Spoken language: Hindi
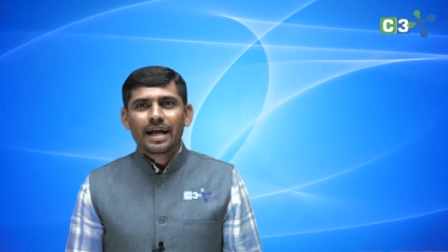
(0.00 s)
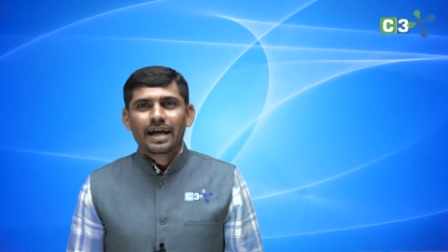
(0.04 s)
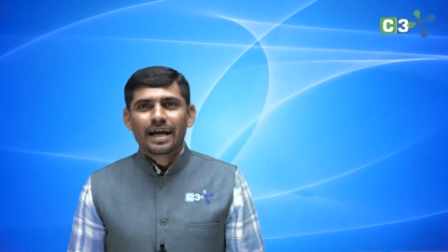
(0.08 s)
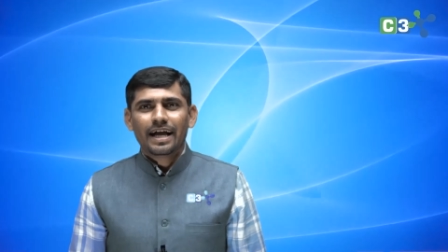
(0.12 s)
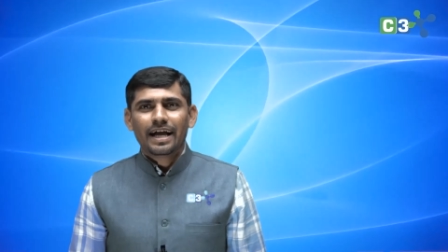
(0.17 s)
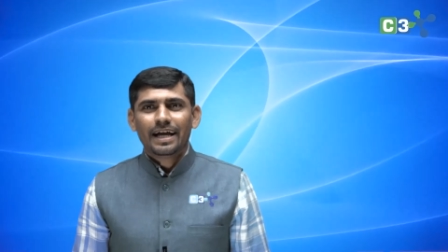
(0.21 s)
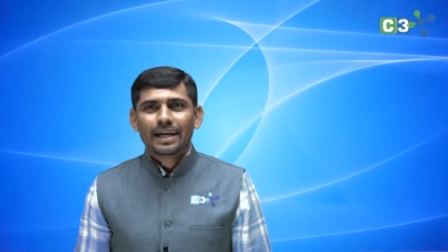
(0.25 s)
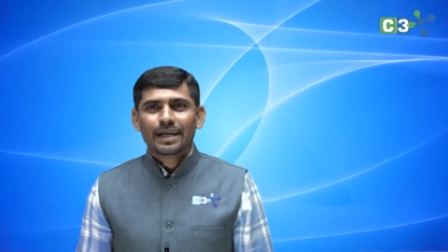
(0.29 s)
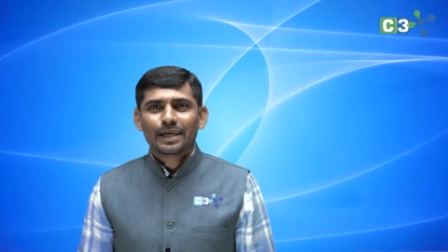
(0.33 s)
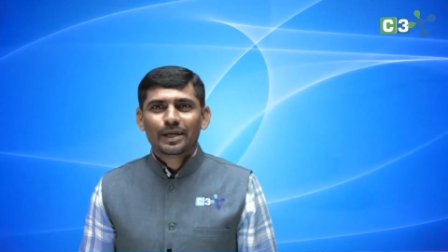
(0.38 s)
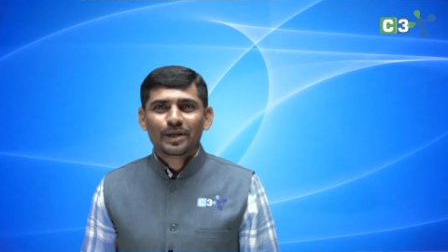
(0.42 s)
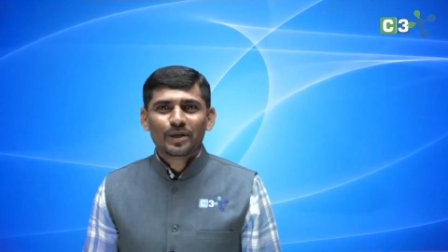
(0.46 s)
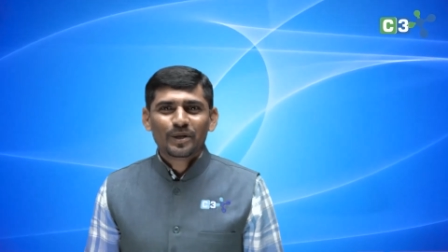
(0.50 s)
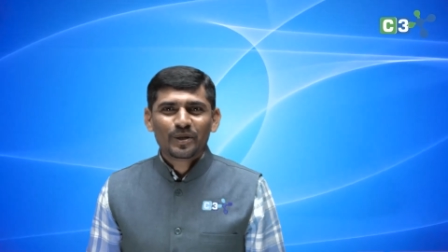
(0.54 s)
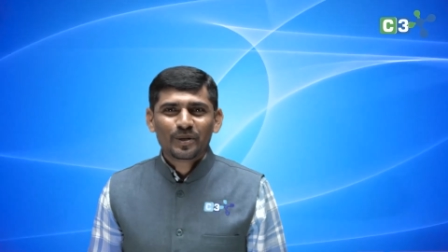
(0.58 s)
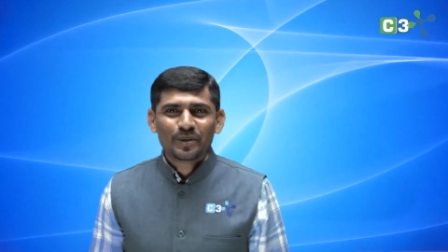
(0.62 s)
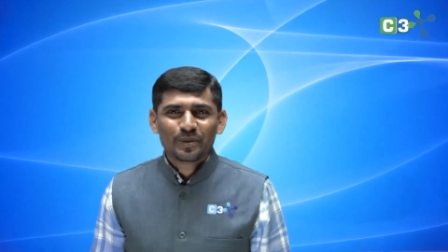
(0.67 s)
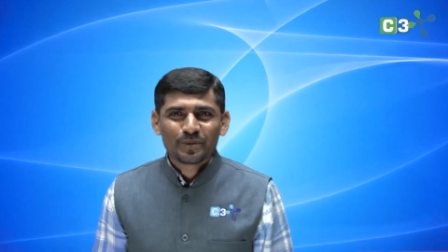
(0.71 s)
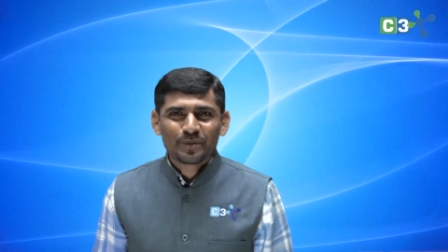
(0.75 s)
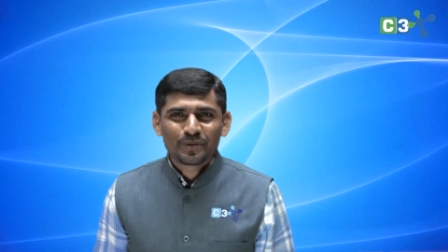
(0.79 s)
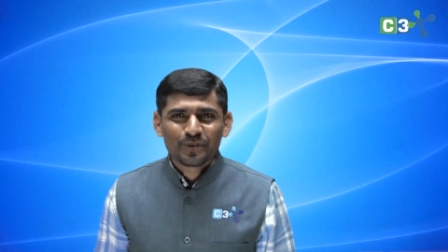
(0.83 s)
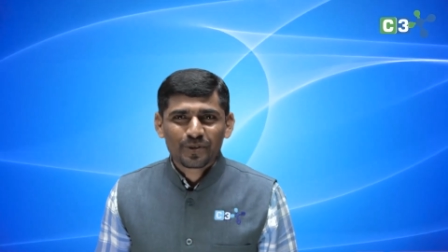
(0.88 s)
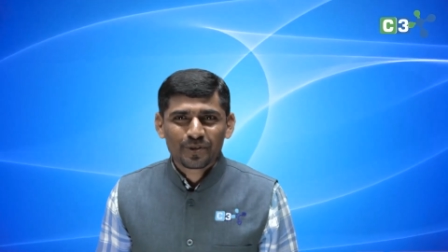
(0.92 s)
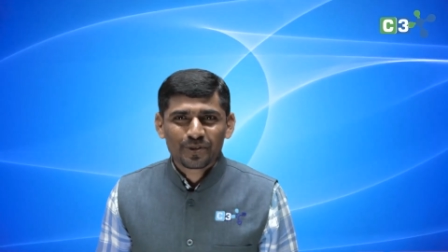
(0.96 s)

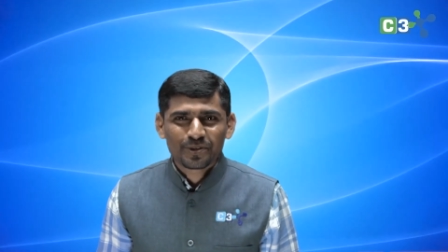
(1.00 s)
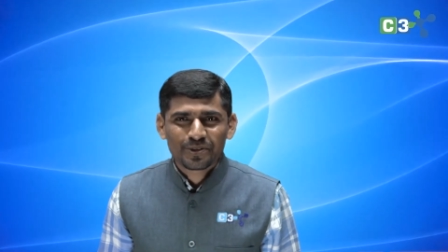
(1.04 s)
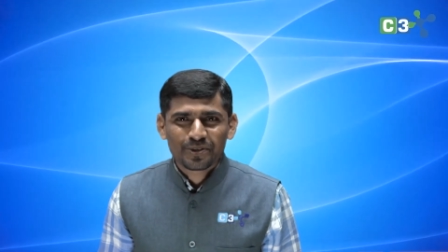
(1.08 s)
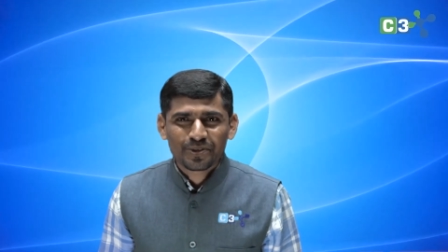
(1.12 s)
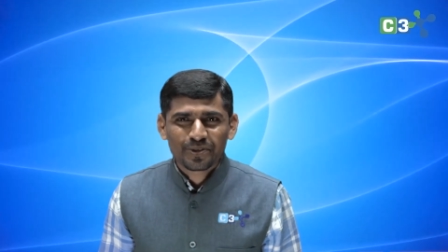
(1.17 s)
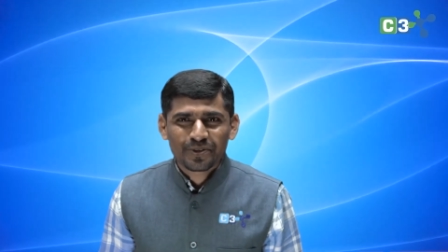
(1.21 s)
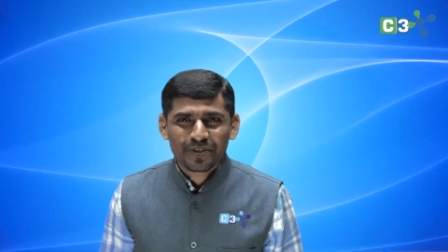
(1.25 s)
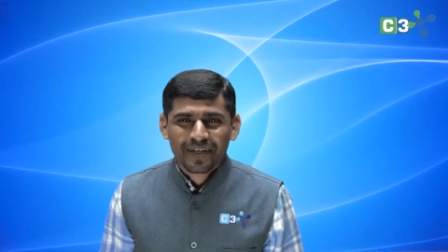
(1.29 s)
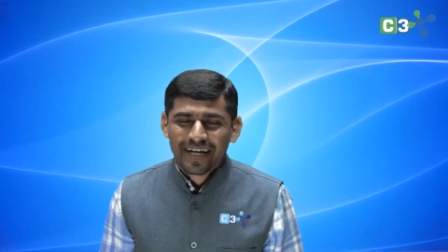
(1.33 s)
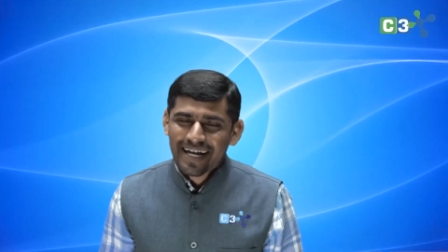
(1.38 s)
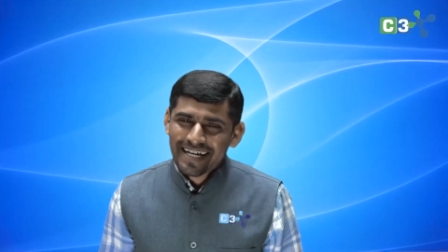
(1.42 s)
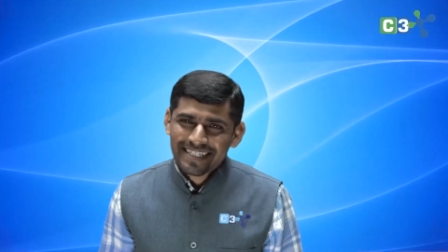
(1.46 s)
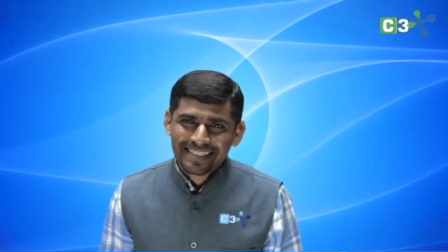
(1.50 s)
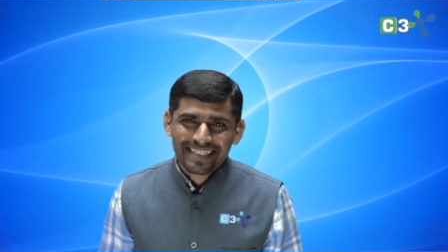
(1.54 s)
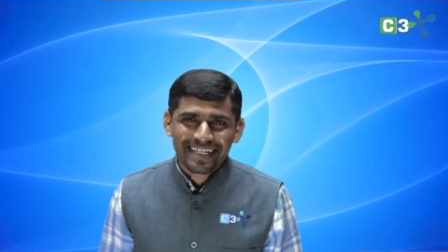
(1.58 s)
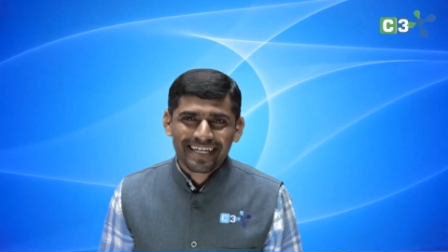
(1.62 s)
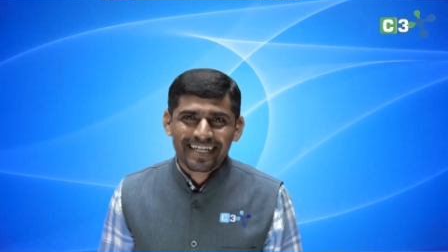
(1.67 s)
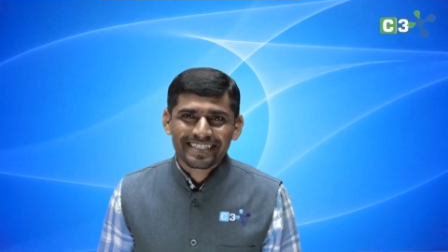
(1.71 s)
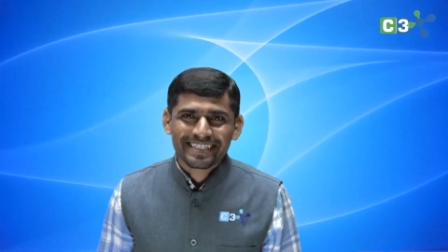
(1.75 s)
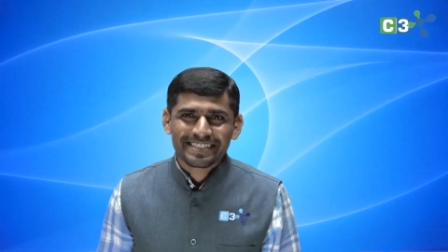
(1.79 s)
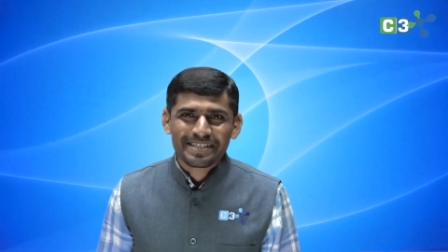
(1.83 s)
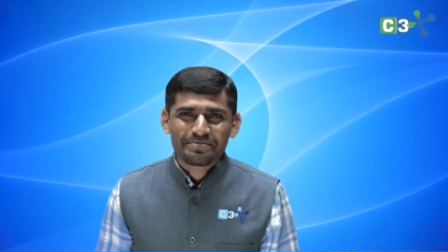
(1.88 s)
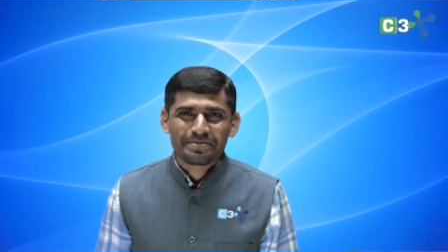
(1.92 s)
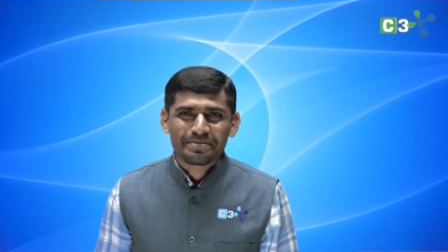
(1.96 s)
हेलो दोस्तों कैसे
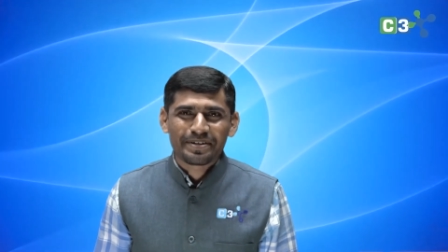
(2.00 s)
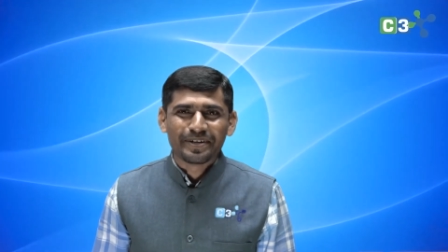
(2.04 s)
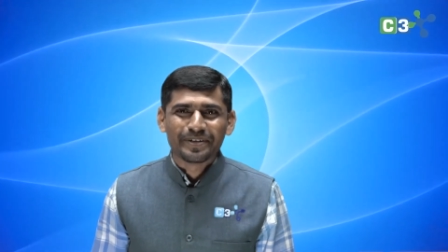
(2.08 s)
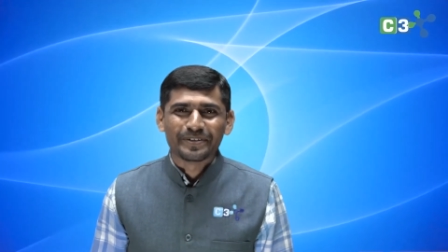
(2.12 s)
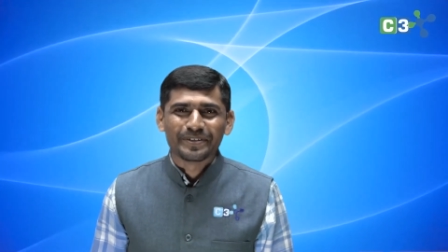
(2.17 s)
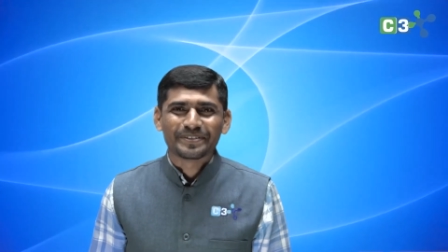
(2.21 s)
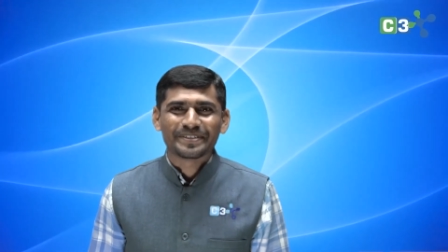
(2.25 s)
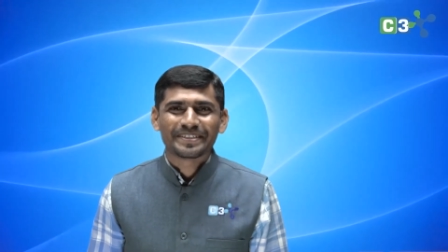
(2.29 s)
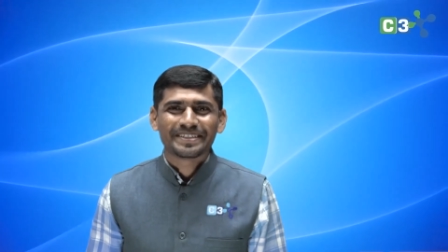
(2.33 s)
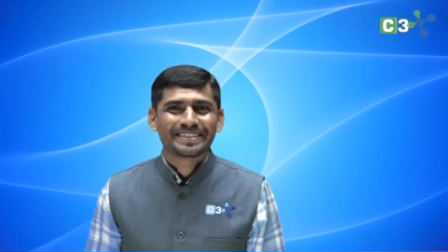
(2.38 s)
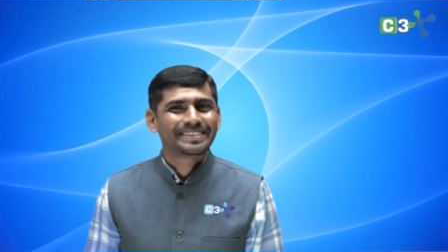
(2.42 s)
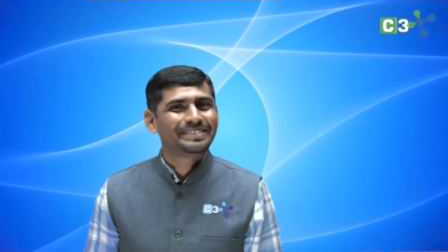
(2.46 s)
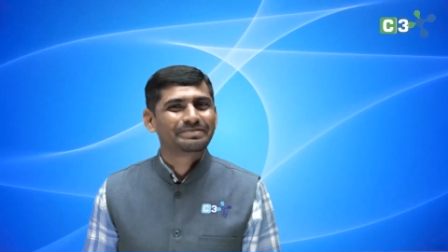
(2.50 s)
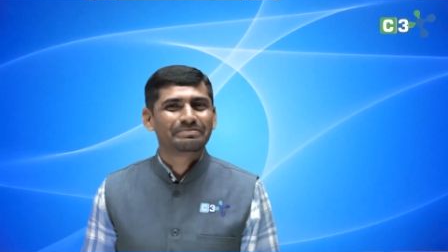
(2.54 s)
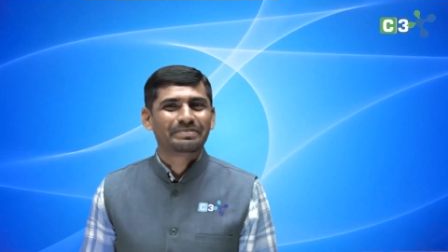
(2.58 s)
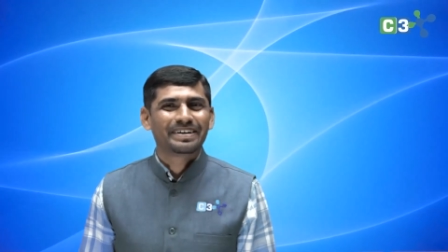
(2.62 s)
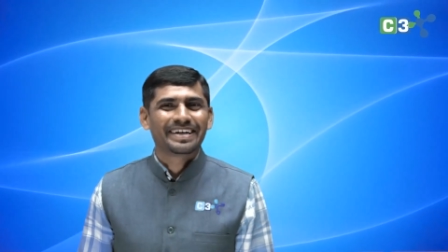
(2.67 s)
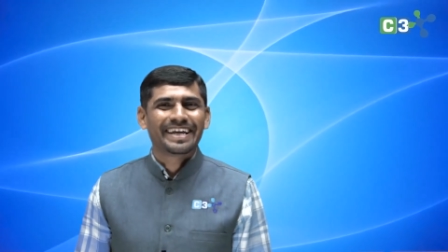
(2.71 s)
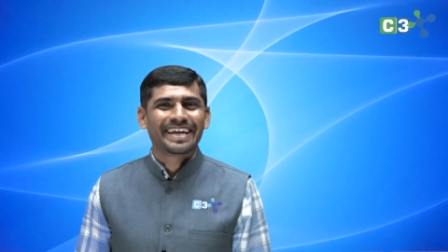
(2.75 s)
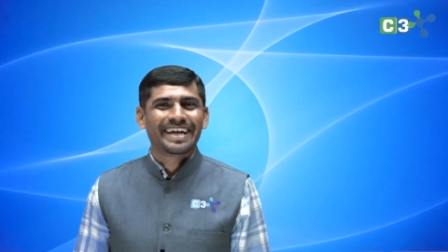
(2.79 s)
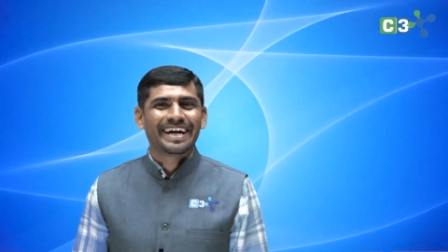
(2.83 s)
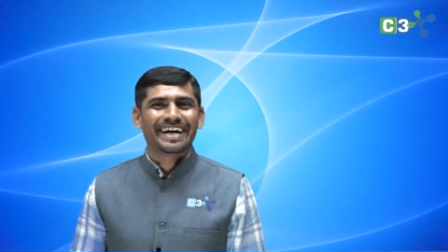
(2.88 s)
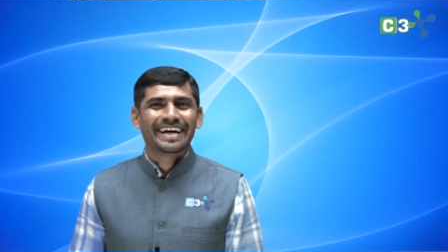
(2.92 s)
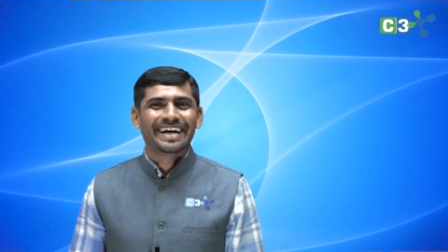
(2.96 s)
हैं सभी लोग
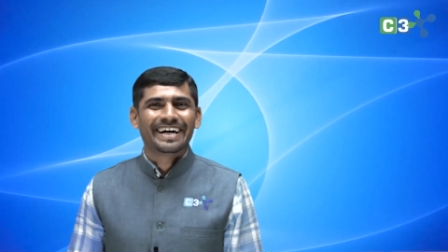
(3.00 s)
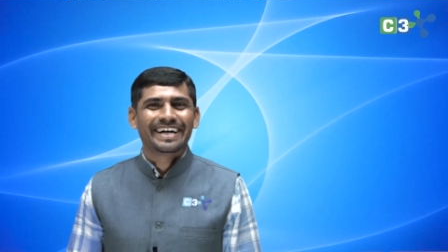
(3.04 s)
बढ़िया